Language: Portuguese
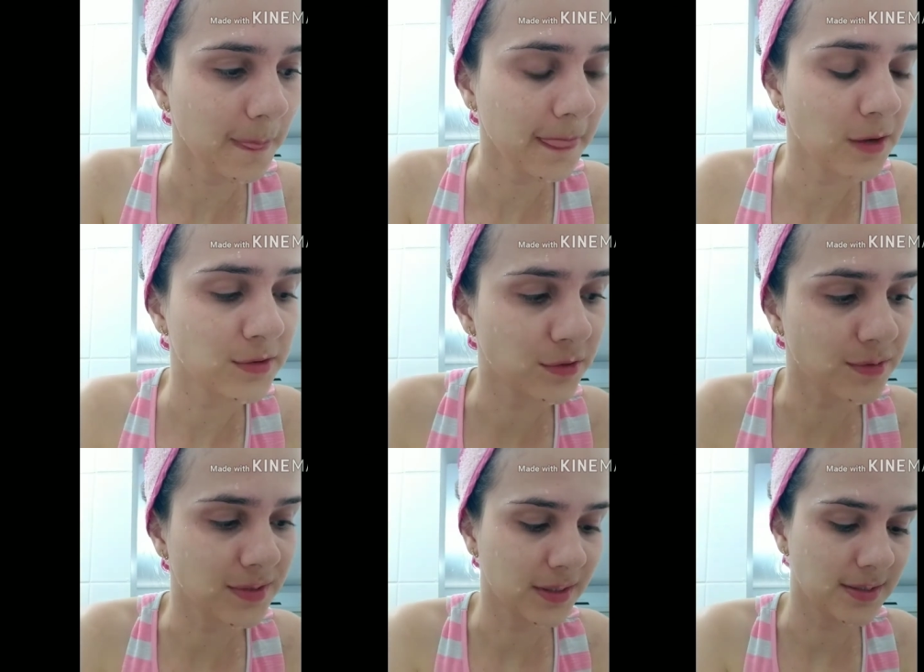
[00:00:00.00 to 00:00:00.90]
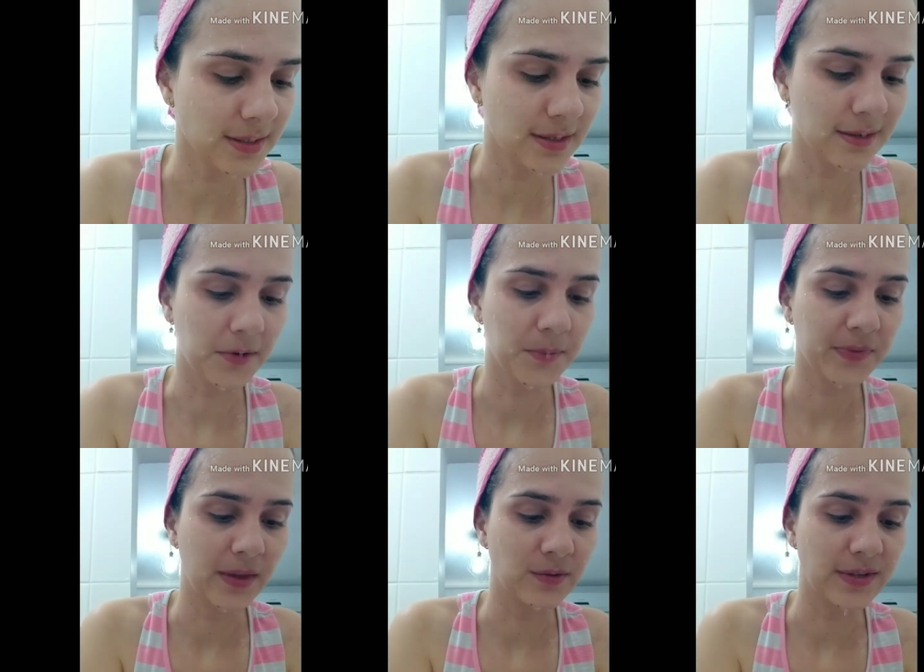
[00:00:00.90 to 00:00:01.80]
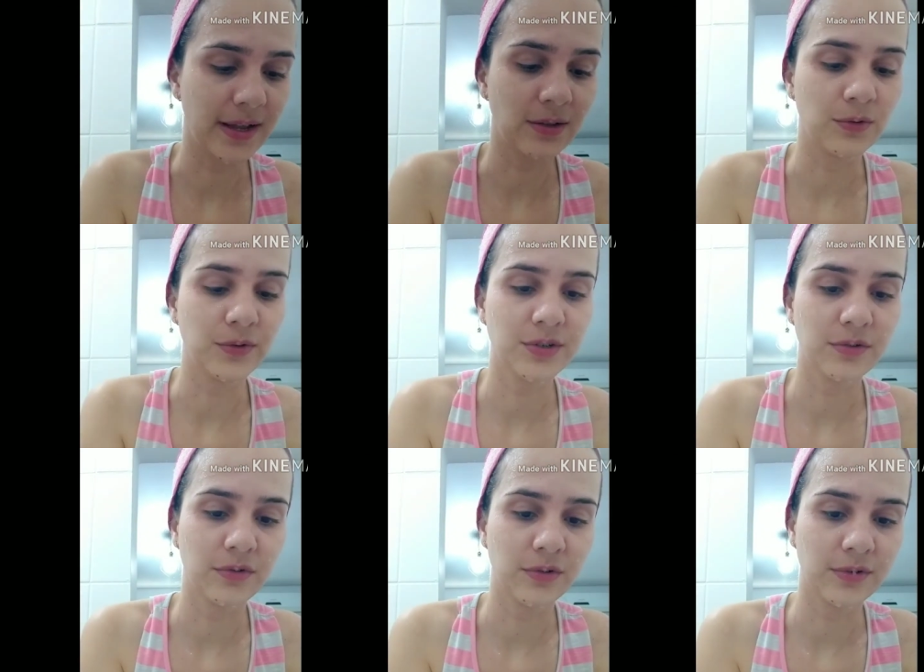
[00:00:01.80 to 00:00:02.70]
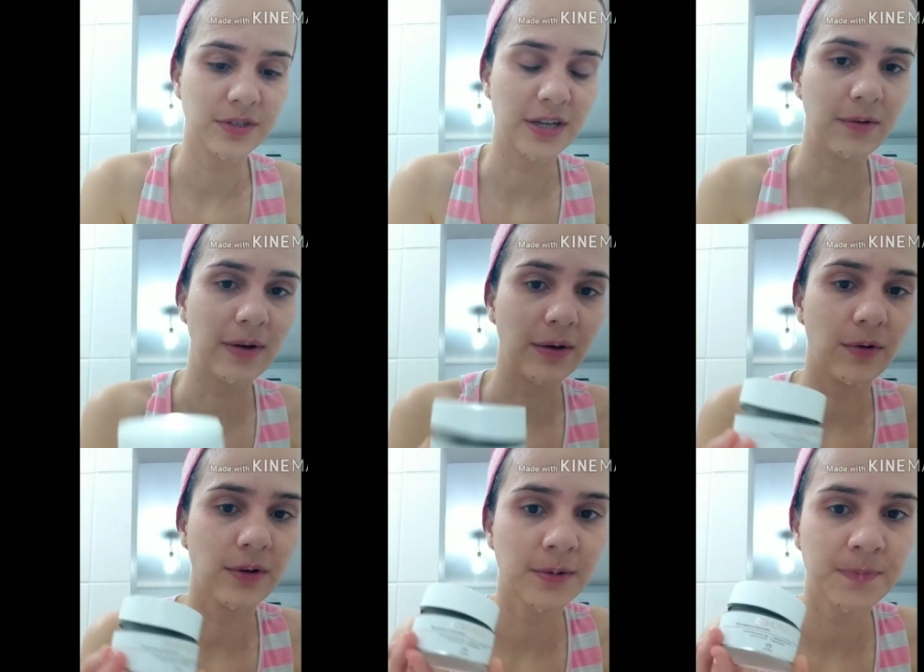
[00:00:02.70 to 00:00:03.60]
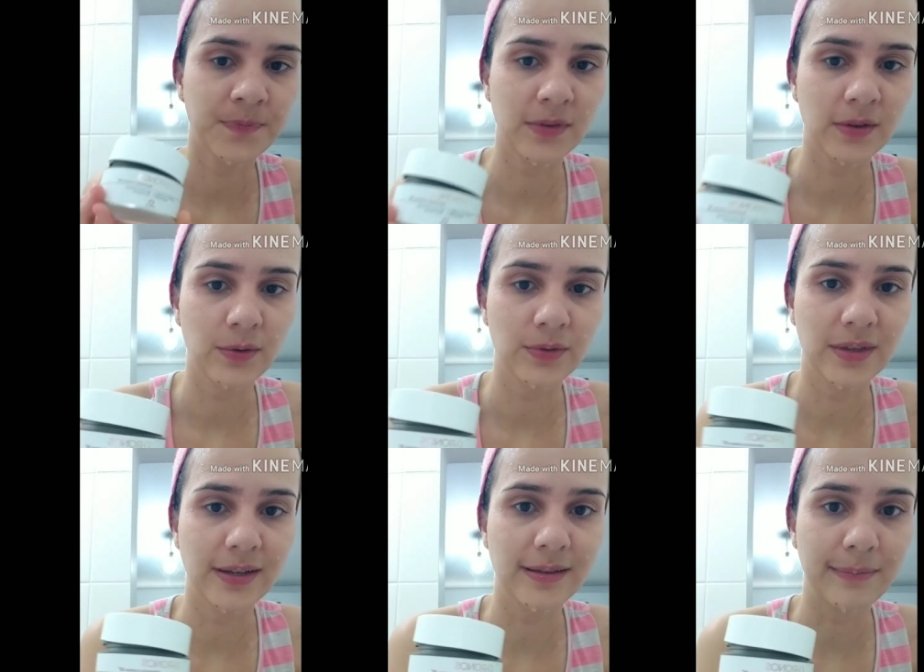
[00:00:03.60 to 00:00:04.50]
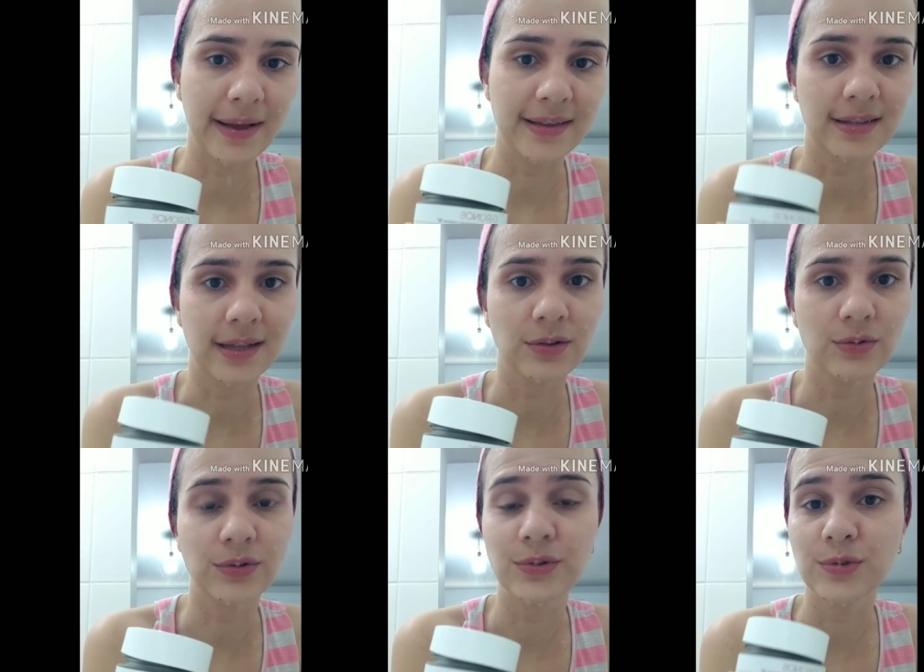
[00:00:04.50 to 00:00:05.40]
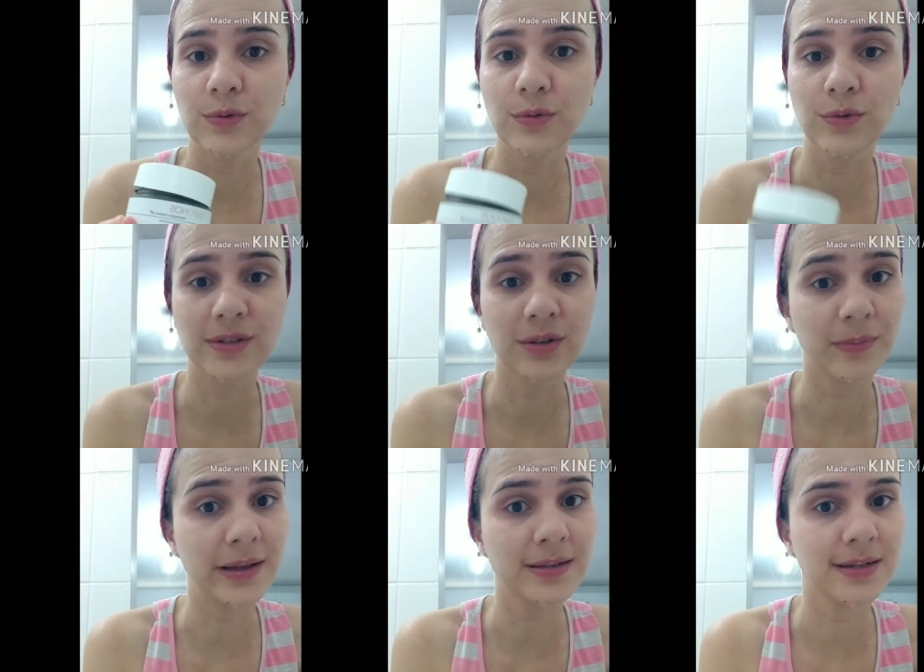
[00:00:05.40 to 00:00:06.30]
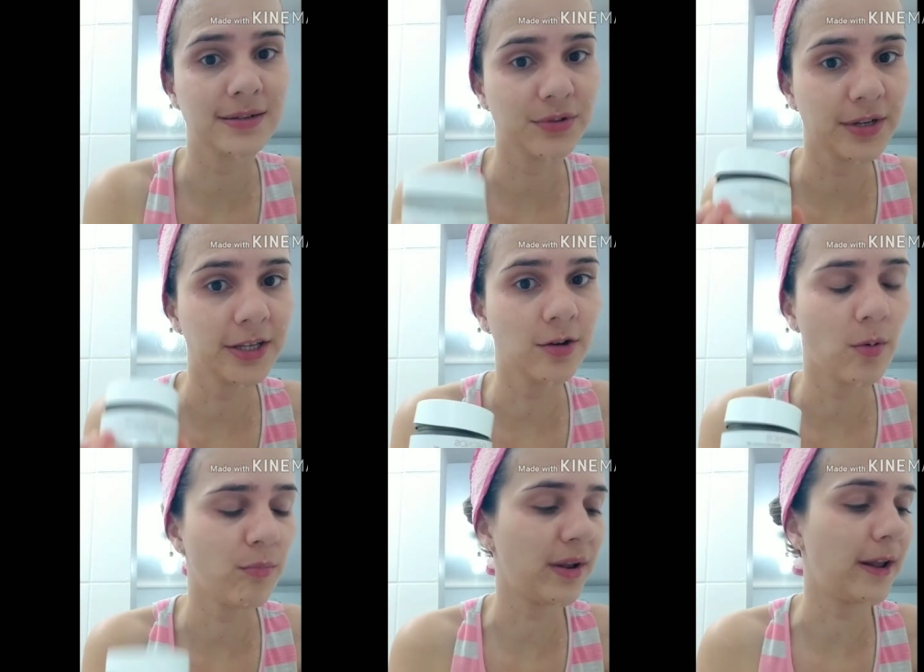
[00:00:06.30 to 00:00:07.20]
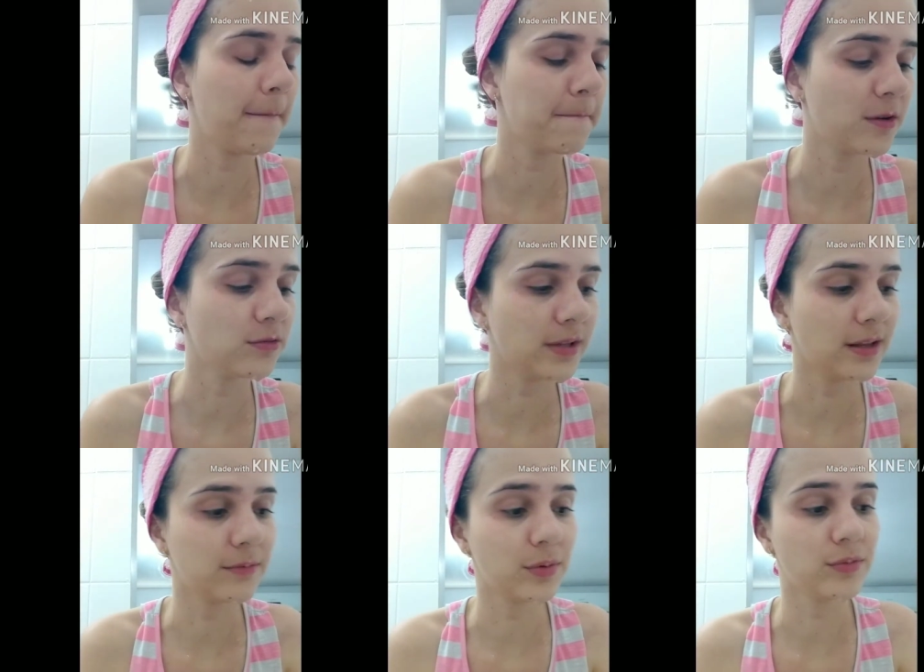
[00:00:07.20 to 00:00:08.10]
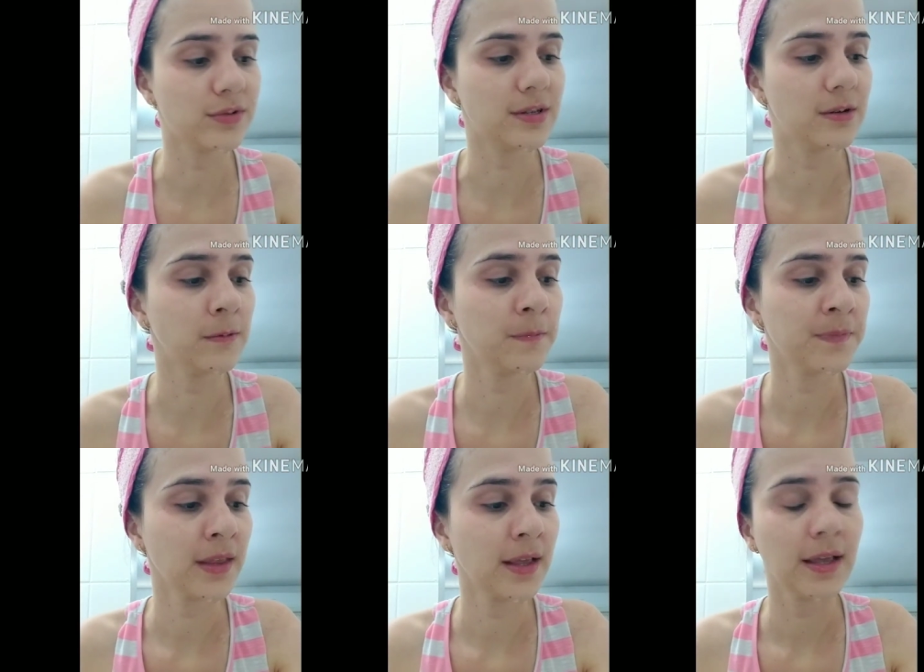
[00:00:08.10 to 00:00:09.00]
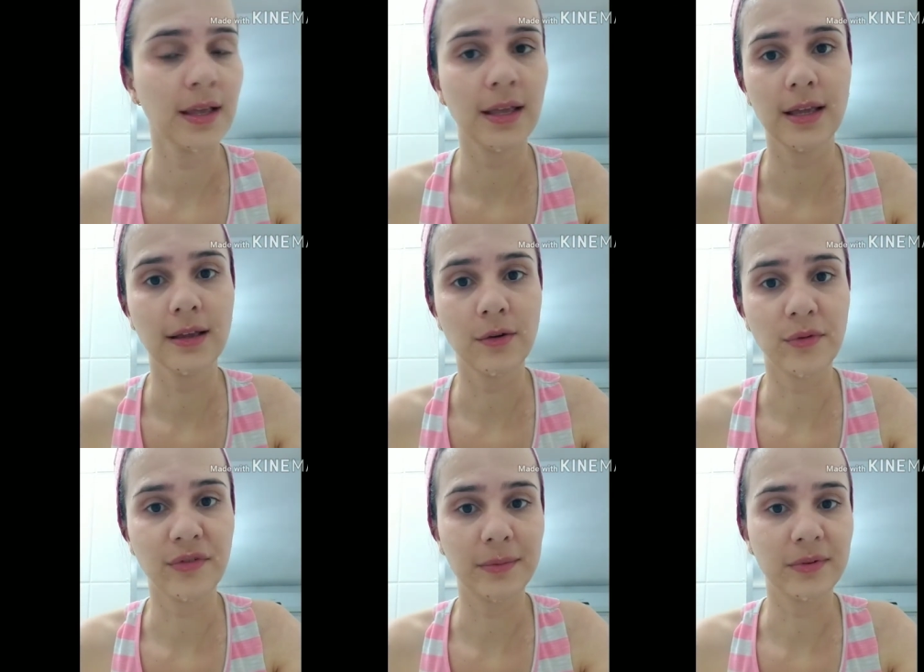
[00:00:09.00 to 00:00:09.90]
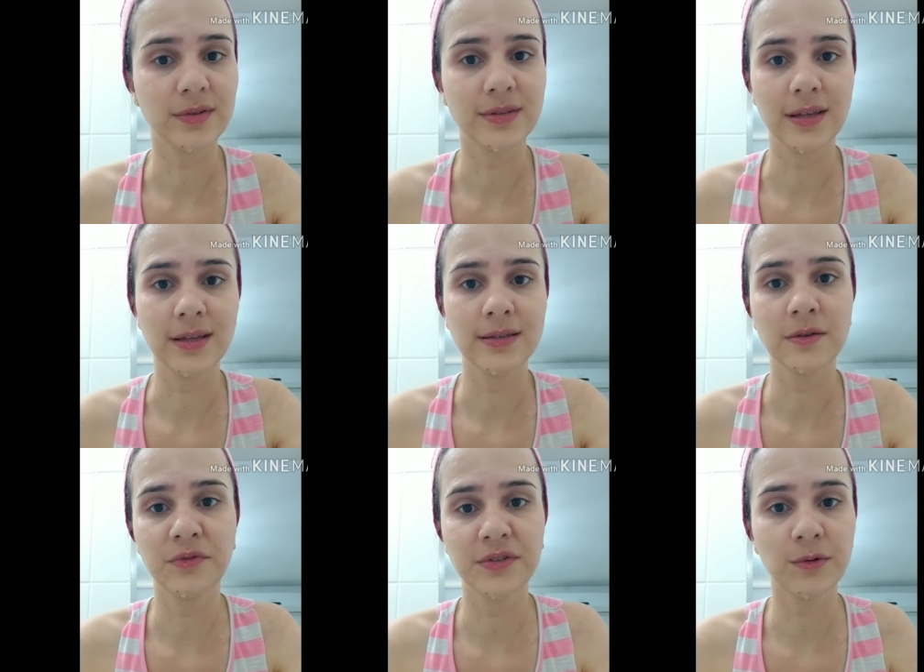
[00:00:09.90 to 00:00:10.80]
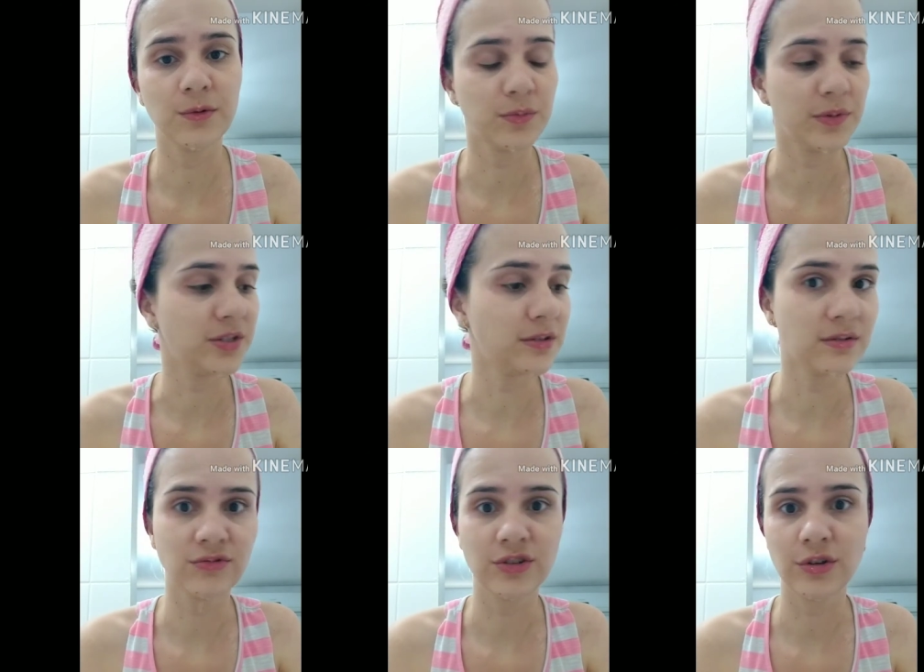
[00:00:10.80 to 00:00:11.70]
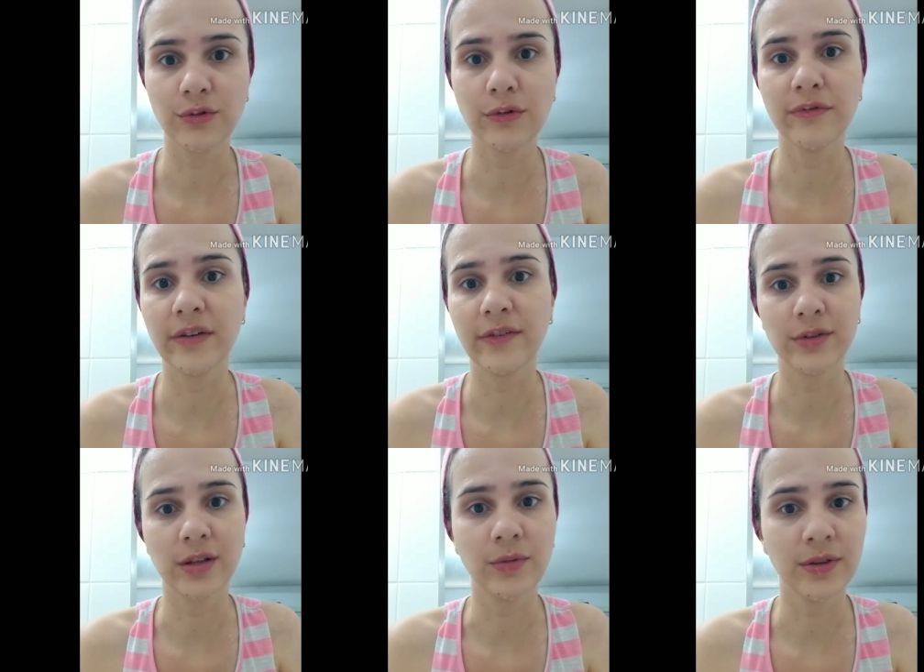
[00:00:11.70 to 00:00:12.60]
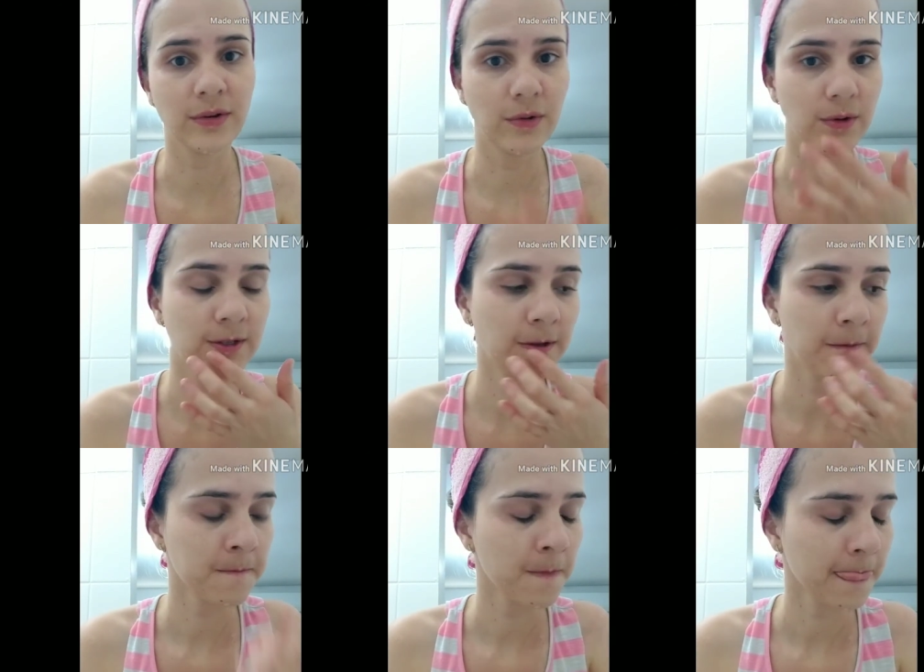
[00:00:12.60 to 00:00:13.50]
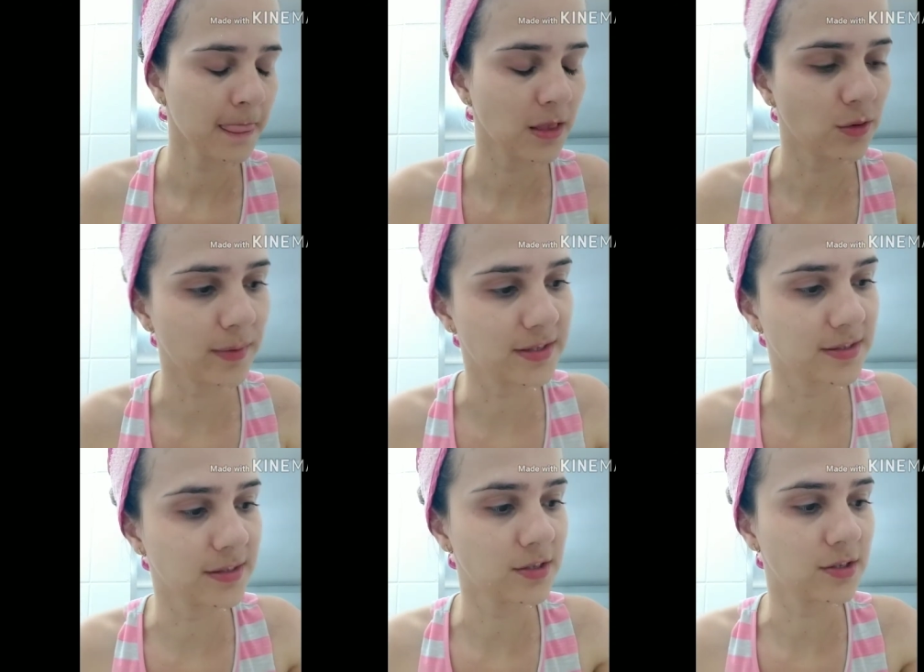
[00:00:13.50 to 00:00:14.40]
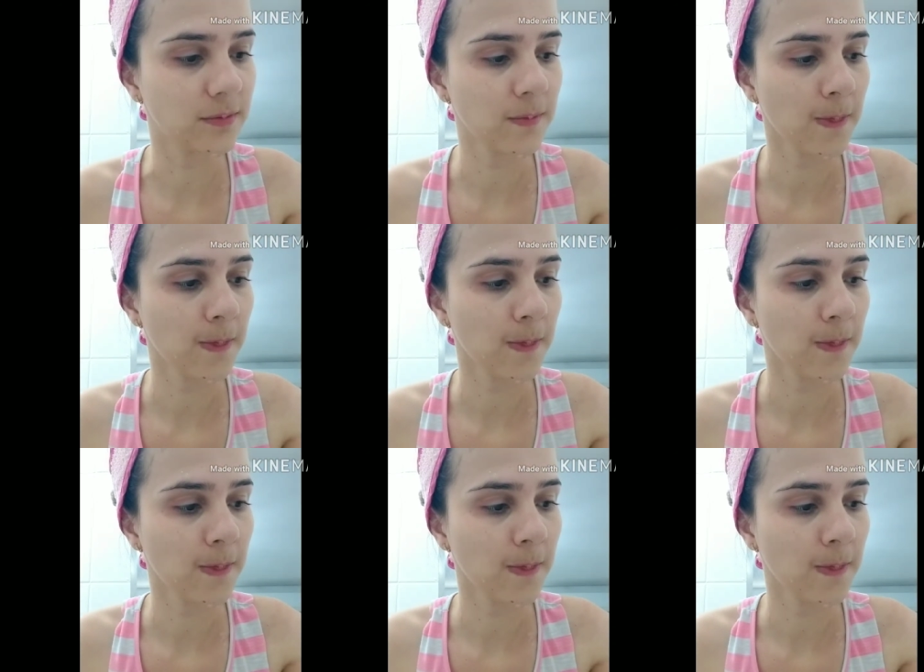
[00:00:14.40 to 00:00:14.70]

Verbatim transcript: eu estou usando esse aqui, ó, que eu usei à noite, que eu vou enxaguar agora. 30 mais da Natura, eu estou gostando bastante. Eu queria comprar, não tem na promoção. E como eu falei pra vocês, eu fiz alguns pedidos, não chegou, foi faltando muita coisa. Tomei meio desistindo.